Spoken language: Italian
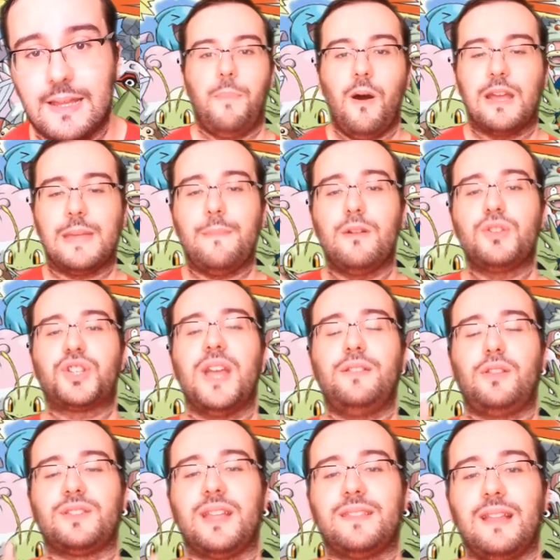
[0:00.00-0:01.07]
Pokémon
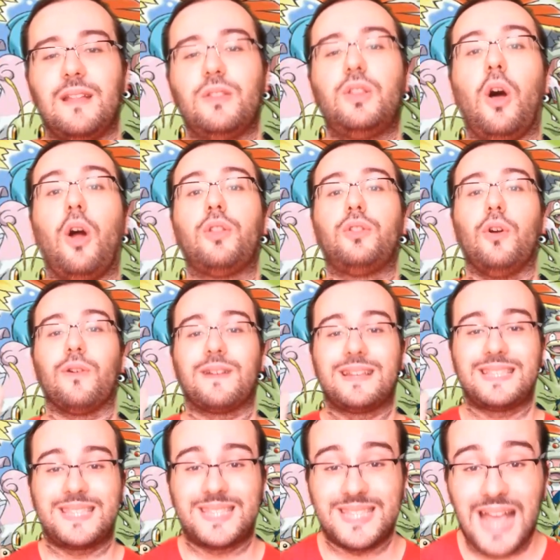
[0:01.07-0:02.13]
178,
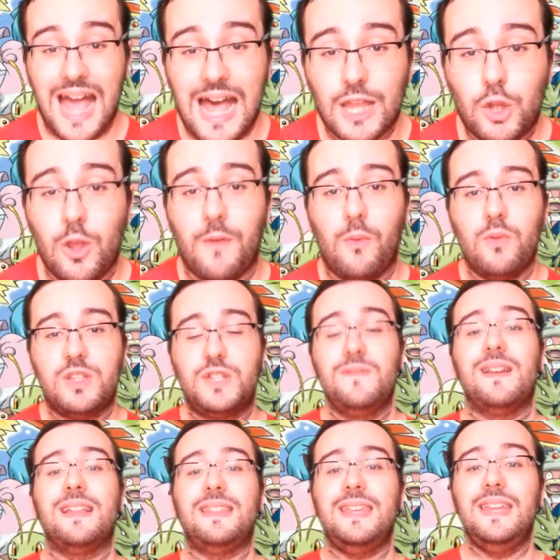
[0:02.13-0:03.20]
Xato,
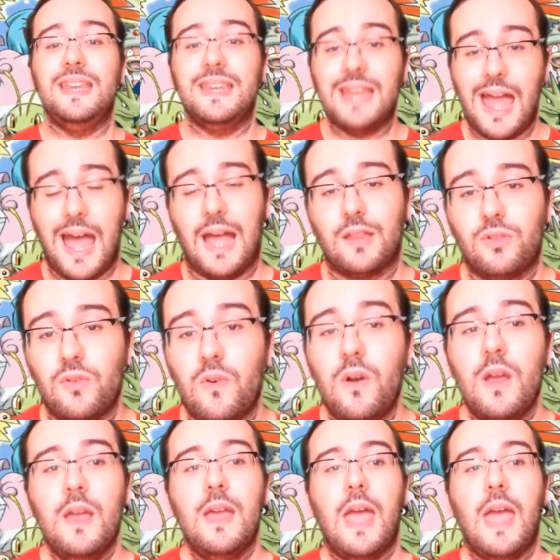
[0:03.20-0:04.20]
evoluzione di Nato,